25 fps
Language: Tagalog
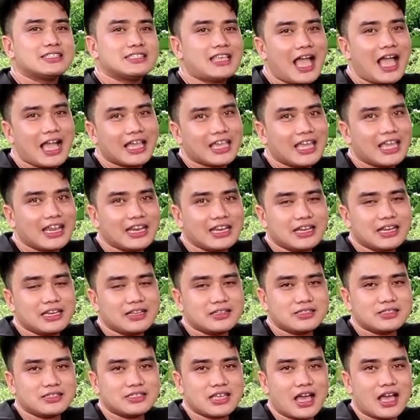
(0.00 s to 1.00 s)
sa
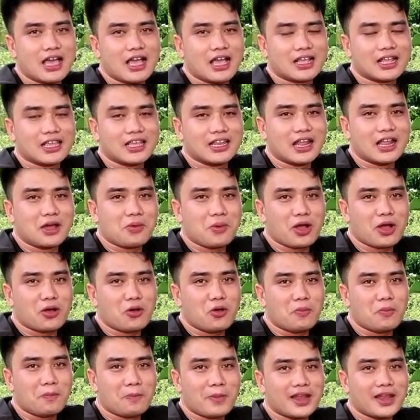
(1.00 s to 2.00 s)
akin, sa ginawa
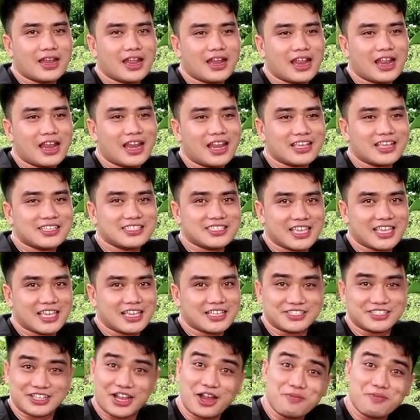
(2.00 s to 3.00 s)
kong pananaliksik,
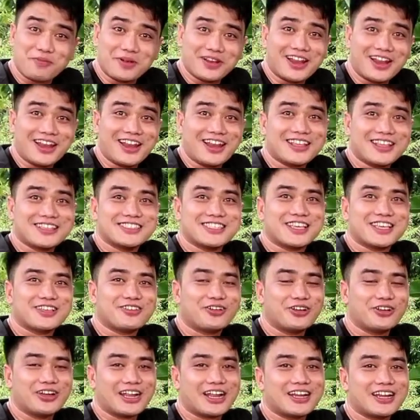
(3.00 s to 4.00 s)
or pananaliksik,
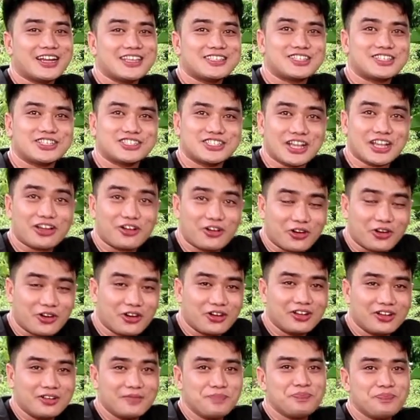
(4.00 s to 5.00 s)
or nag-research
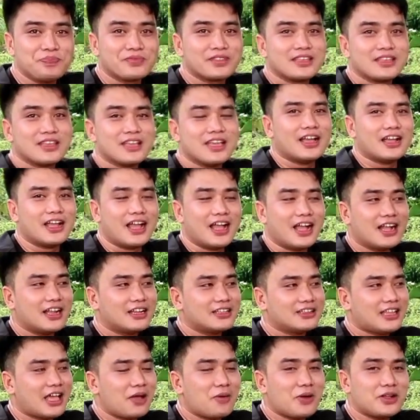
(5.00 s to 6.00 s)
ako,
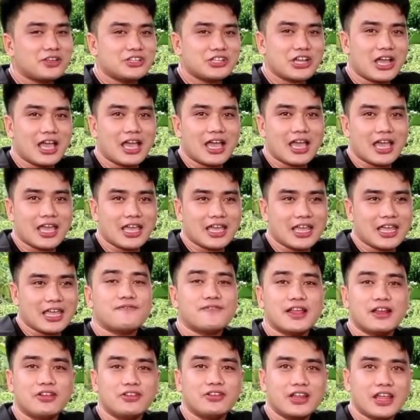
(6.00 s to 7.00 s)
ang tawag niya
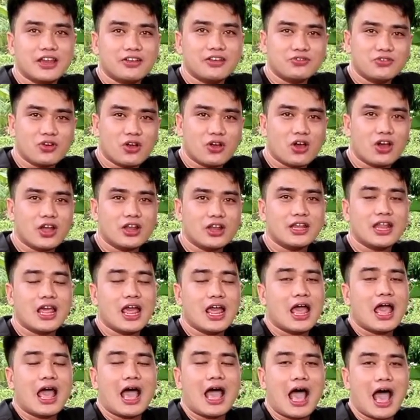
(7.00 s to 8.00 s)
ay Elodendron
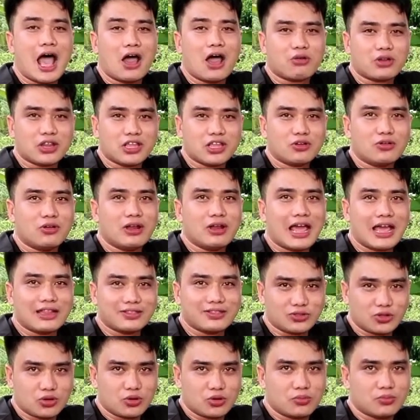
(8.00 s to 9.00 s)

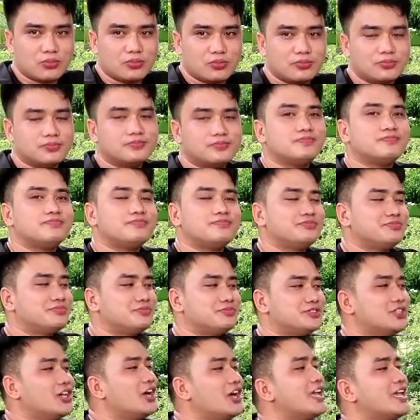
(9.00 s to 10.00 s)
auriculatum.
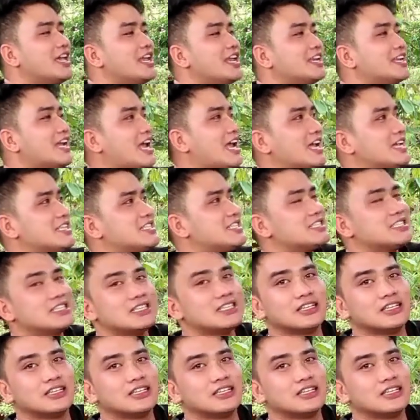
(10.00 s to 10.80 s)
So, ayan guys.